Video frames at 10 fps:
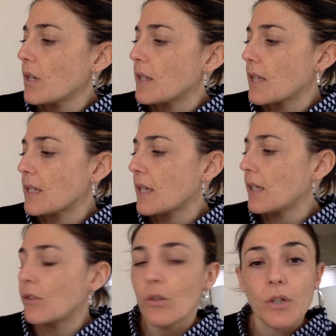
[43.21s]
está
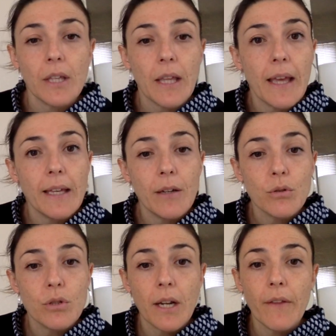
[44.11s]
escrito e
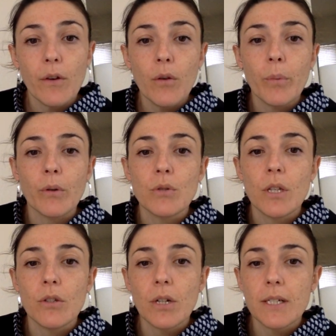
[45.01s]
ilustrado por un señor que